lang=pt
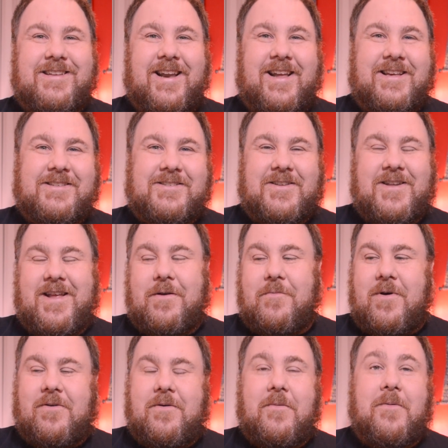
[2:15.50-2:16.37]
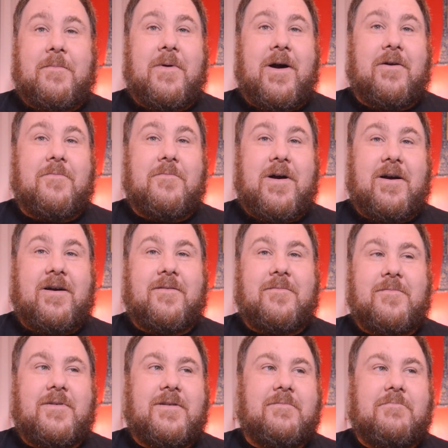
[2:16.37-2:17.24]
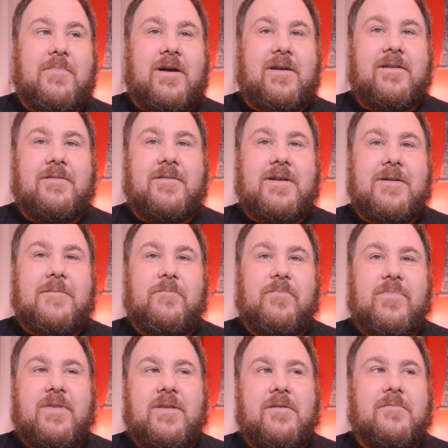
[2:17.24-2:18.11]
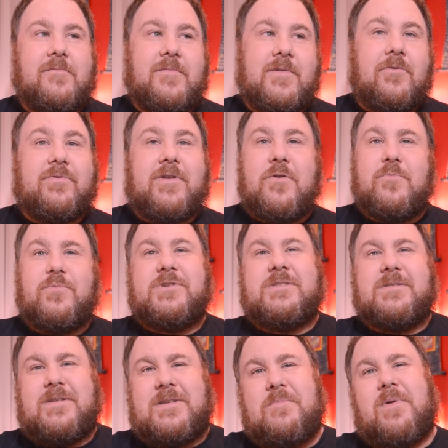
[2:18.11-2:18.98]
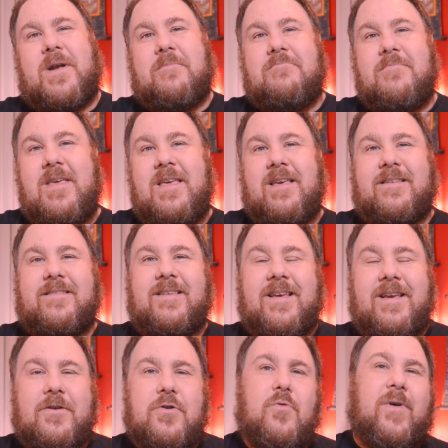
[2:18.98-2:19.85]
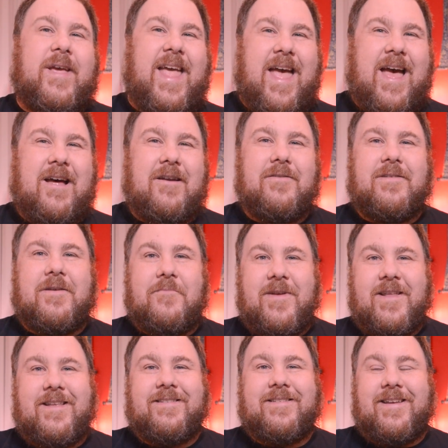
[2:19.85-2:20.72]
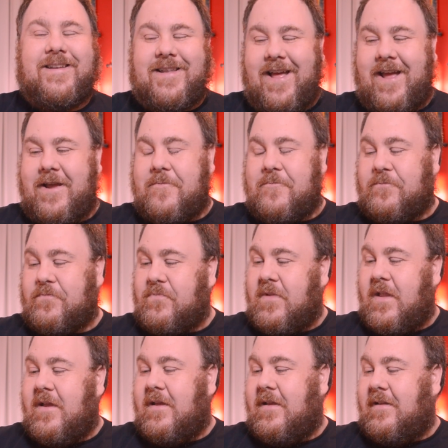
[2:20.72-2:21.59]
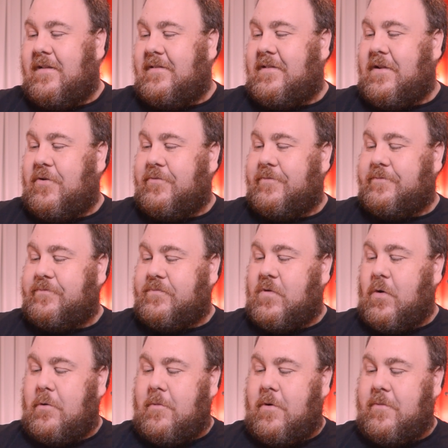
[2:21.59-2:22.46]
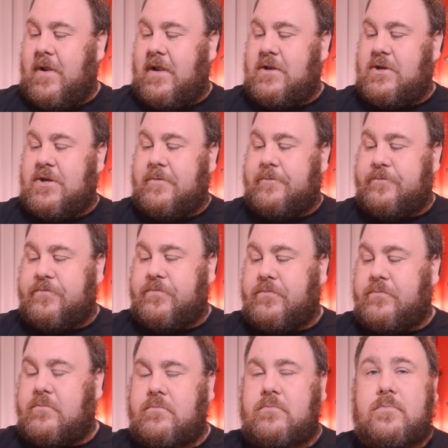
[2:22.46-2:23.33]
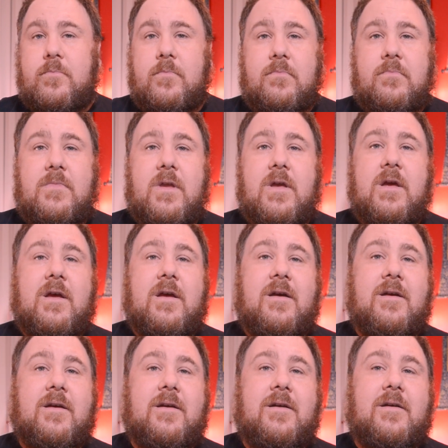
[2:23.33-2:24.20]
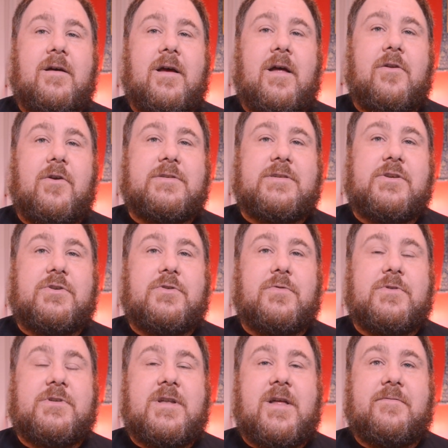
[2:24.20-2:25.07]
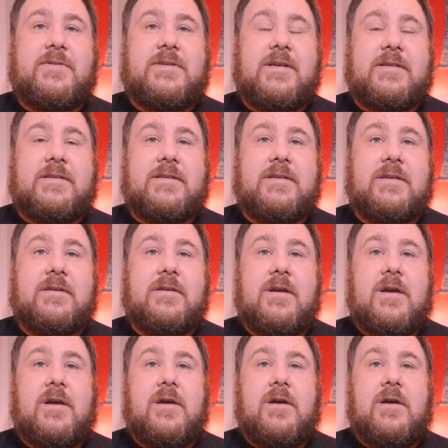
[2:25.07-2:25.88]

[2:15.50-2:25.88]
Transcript: Será que isso daí é uma, uma, uma, uma não tem um budismo assim para mim assim que eu não quero saber dessa ideia. Então, normalmente uh, a nossa atitude deve ser assim,